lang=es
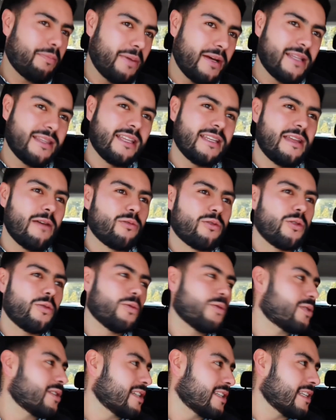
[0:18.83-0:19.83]
papá tenía
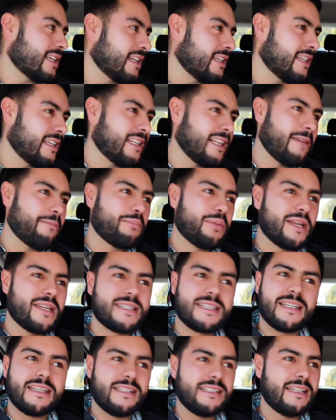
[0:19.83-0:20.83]
autobuses ahí a la
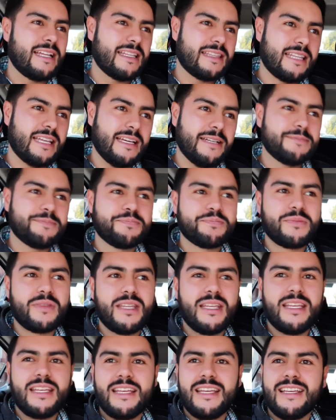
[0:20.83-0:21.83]
empresa, en Nata.
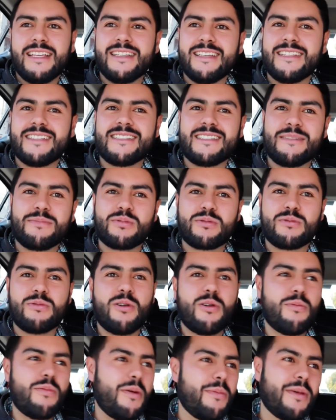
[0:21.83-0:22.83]
Ajá. Y este,
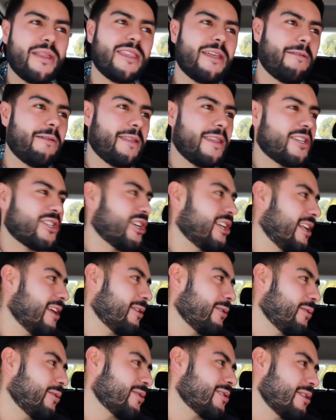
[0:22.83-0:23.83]
pues luego me mandaba de
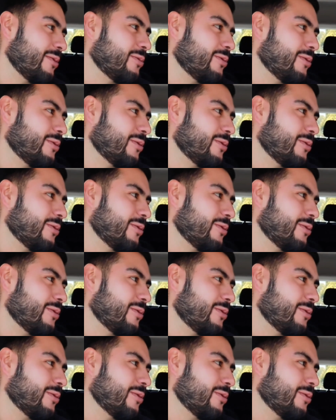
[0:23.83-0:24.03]
chalán con los